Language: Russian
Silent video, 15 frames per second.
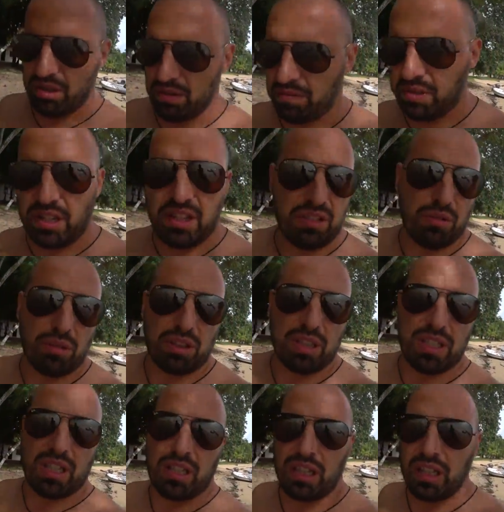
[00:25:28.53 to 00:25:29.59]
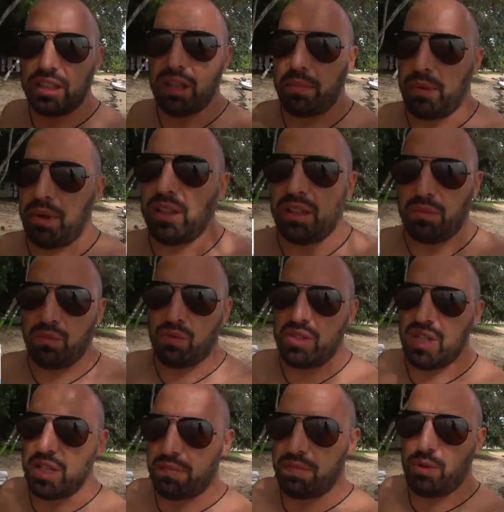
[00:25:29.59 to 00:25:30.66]
э, все резорты закрыты, поэтому
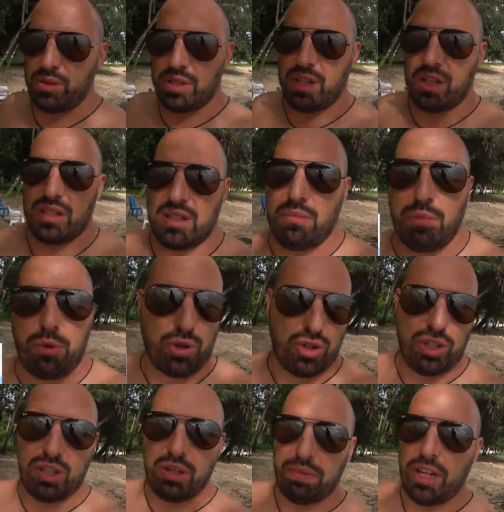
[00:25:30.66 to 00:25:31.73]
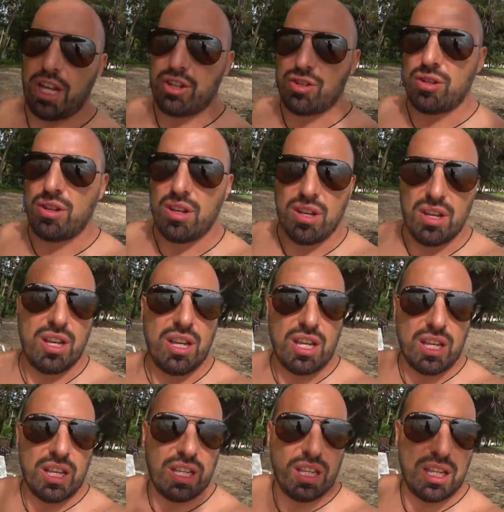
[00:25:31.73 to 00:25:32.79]
здесь просто заброшенный пляж.
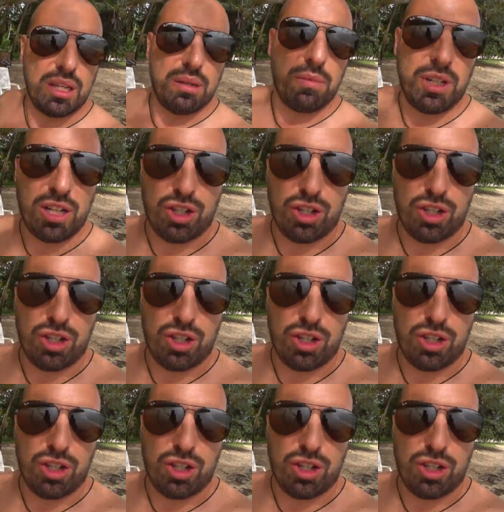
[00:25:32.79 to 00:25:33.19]
И мы